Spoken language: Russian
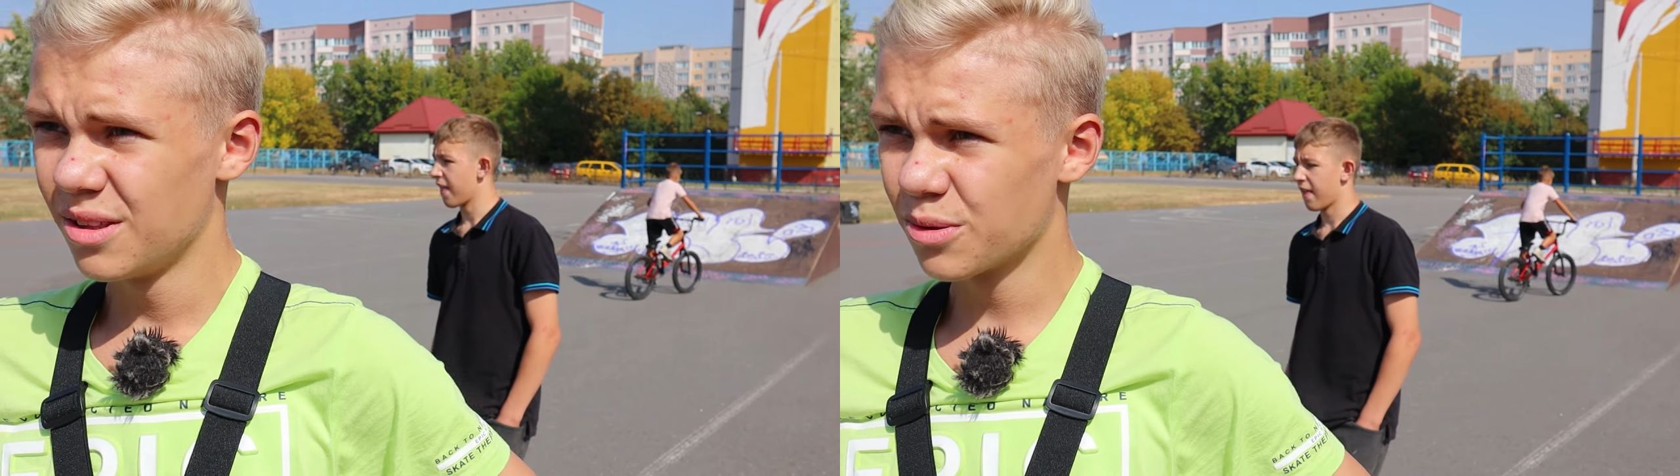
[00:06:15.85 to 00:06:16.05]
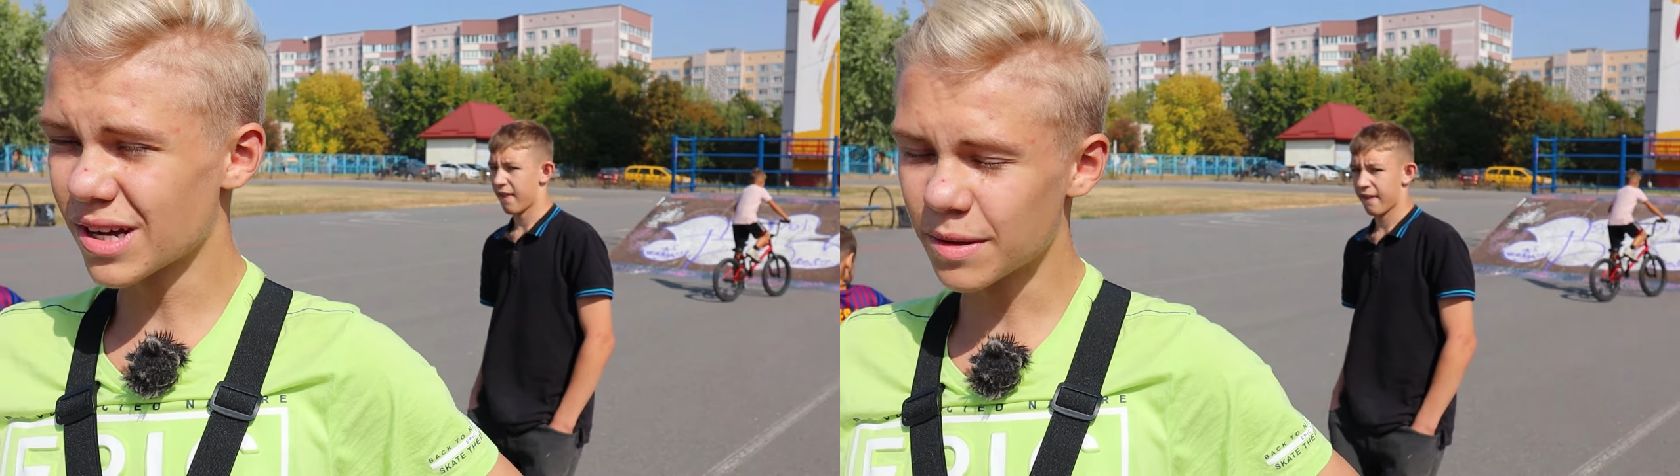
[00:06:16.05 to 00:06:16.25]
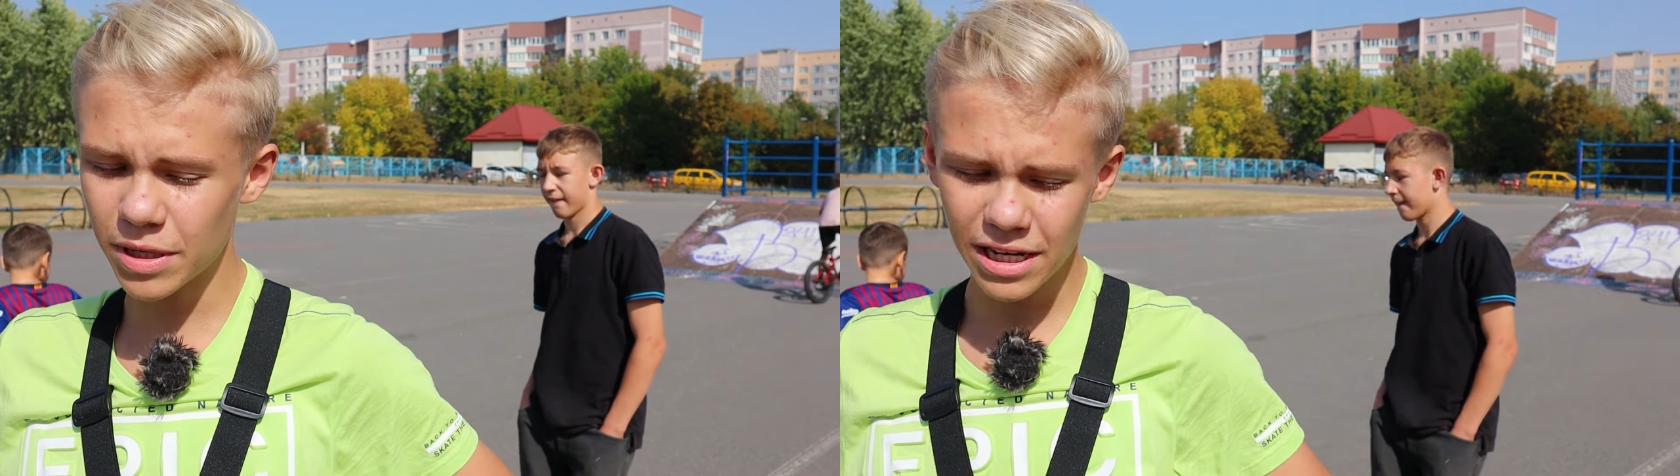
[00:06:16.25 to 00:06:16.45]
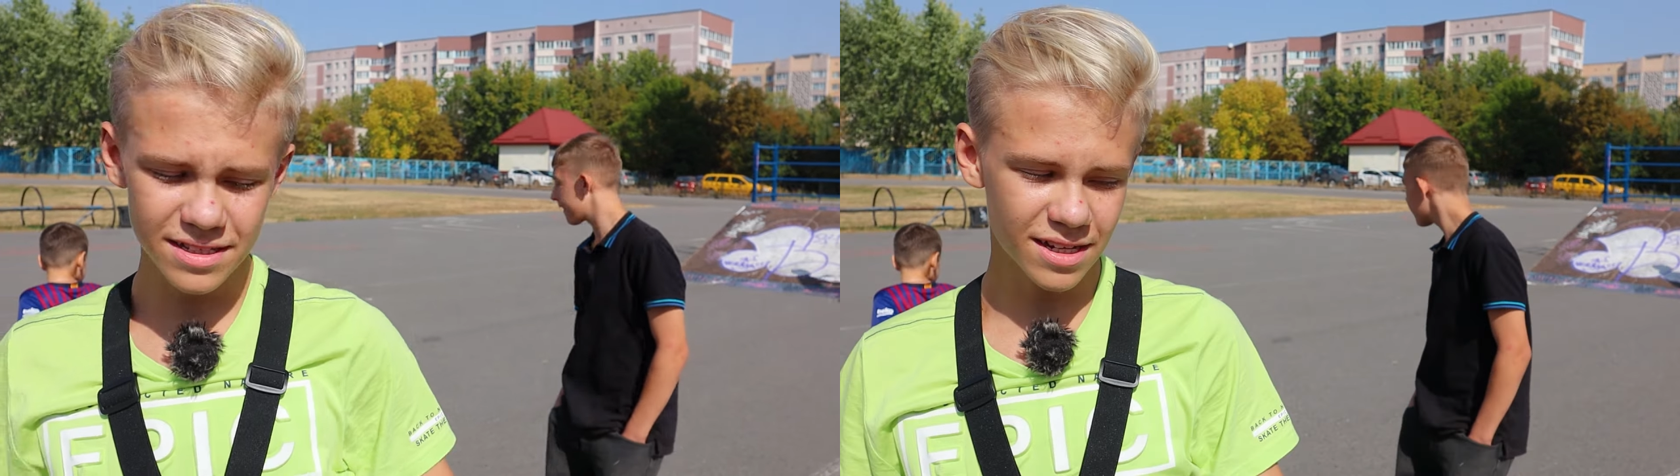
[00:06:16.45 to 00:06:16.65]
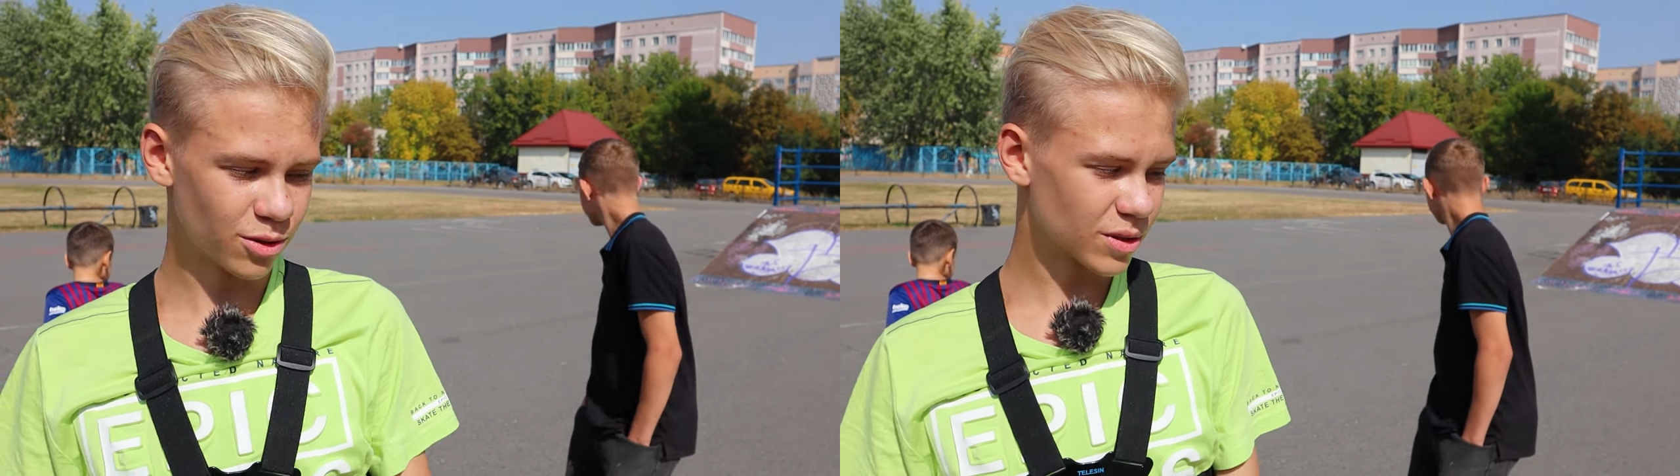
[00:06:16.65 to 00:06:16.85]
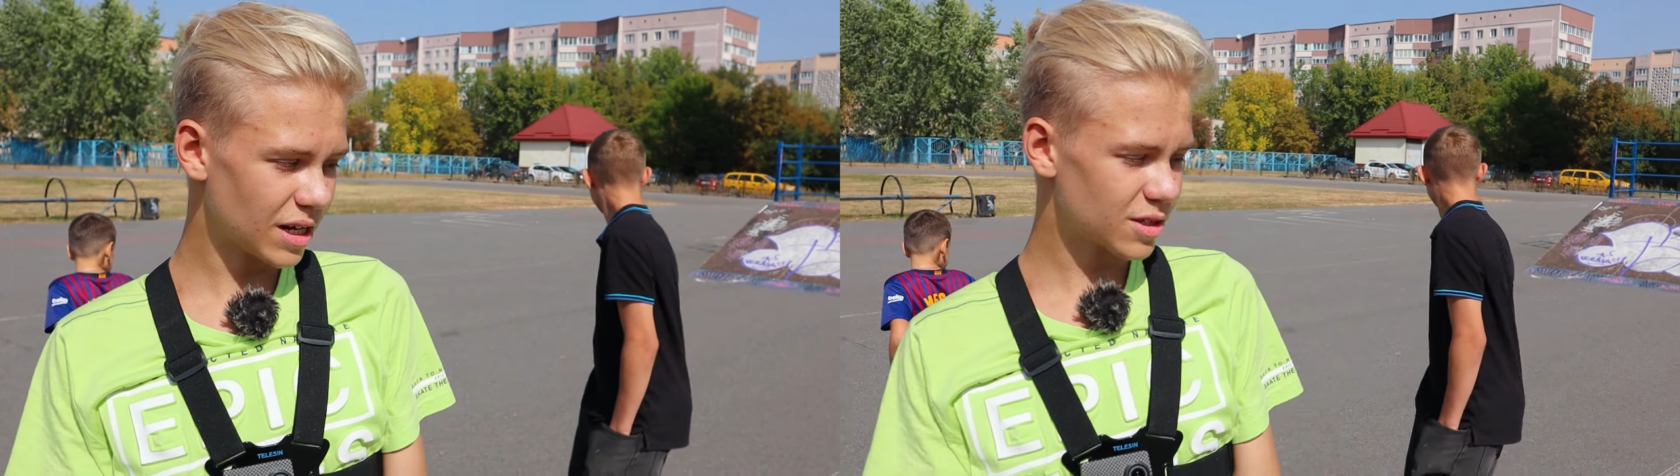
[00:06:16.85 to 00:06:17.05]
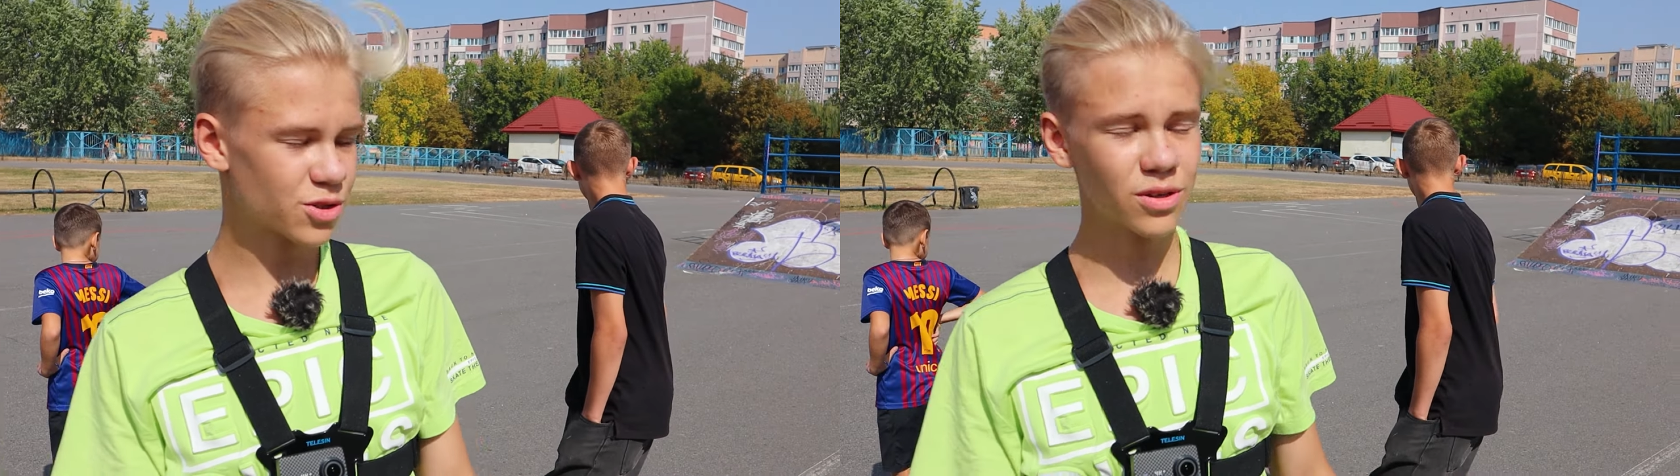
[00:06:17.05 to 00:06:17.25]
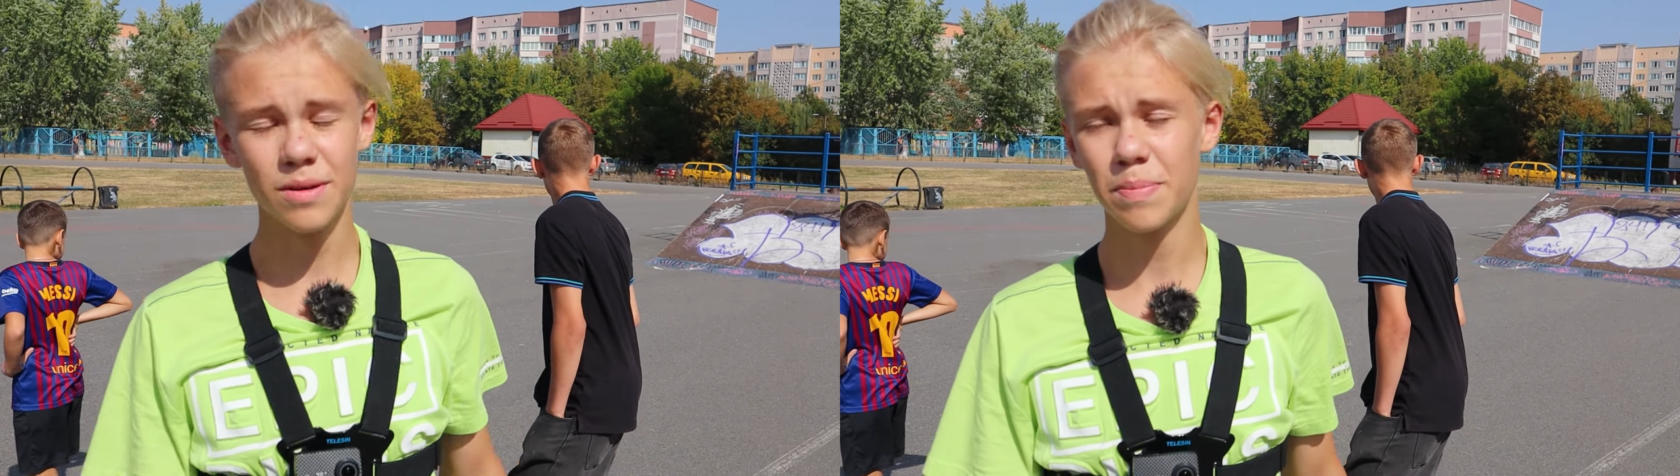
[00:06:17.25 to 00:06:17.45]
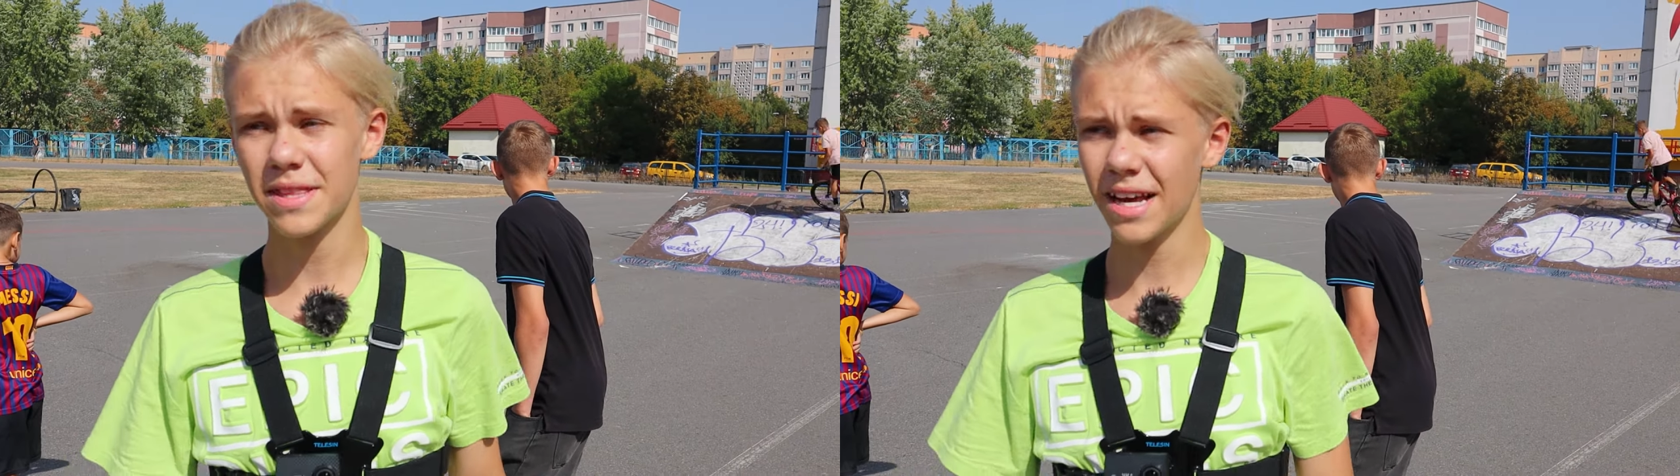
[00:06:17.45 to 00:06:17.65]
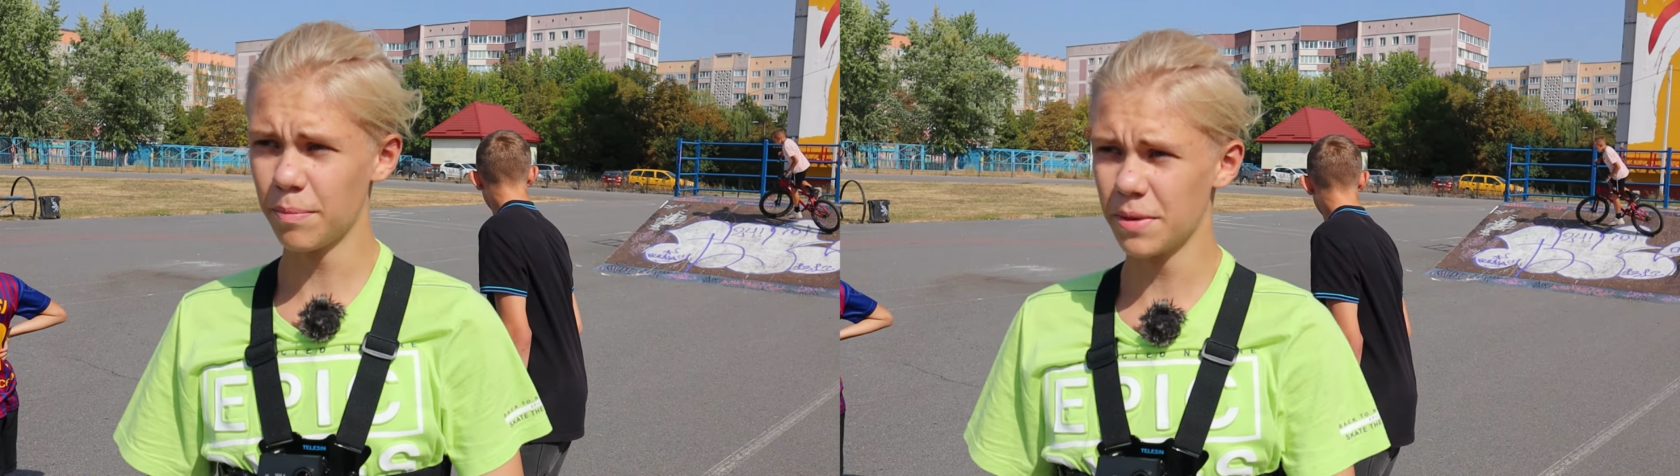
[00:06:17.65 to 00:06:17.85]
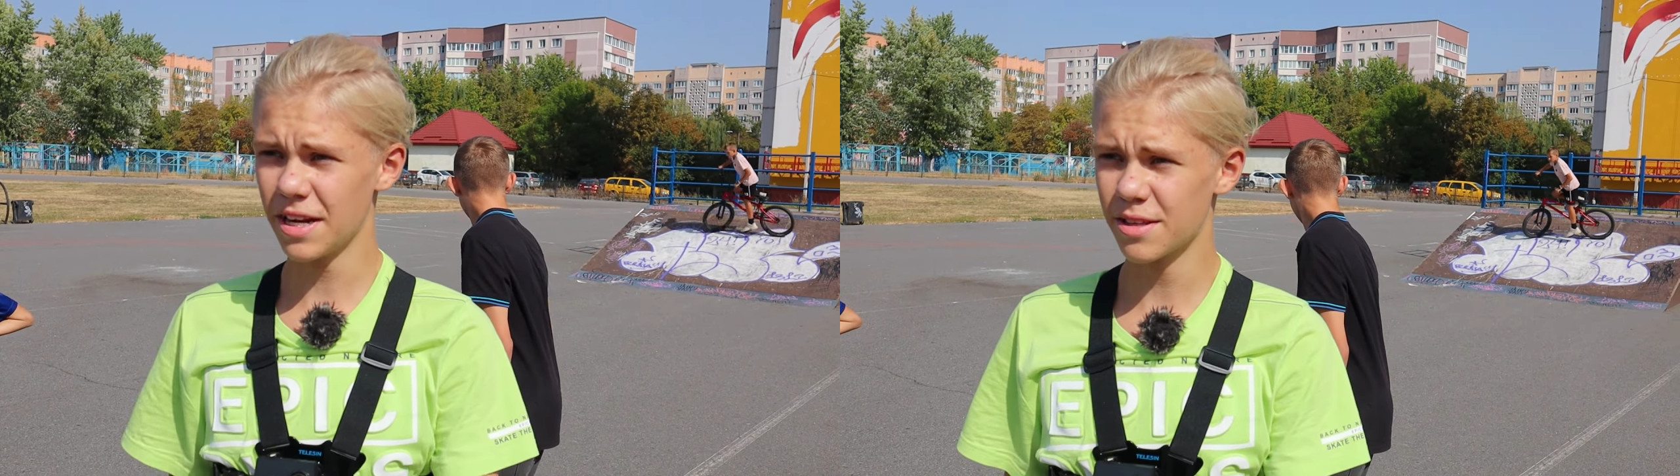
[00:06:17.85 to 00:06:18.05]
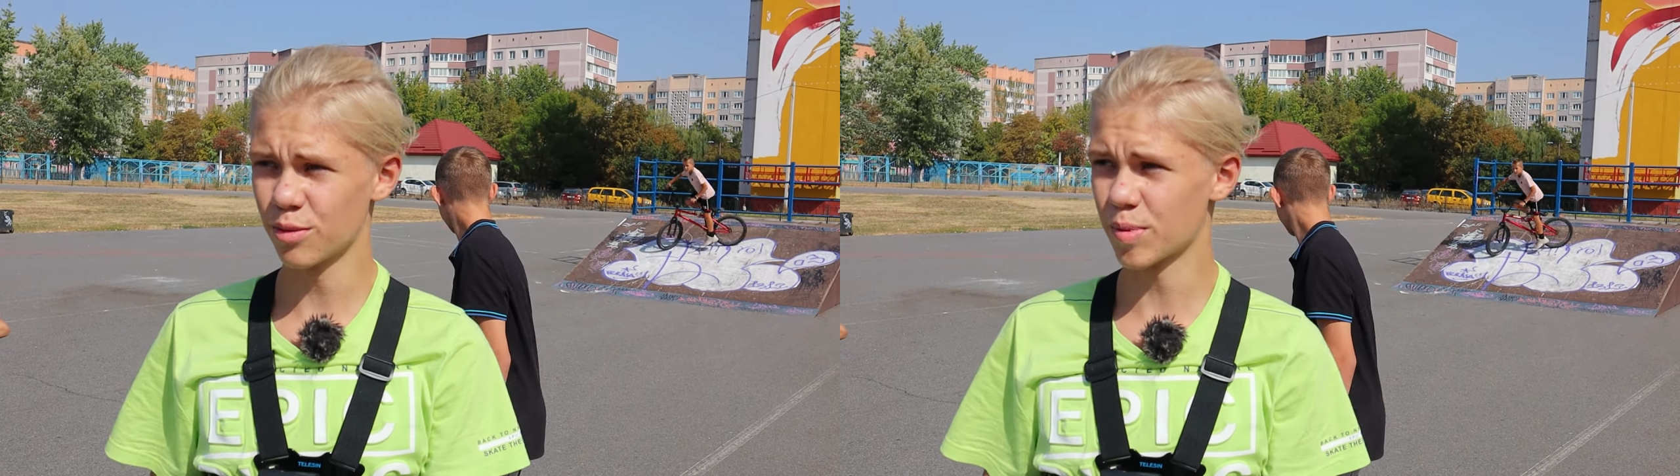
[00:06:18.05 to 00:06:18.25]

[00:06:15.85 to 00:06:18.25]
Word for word: Ну, как перелетел? Он колесо не поднял переднее,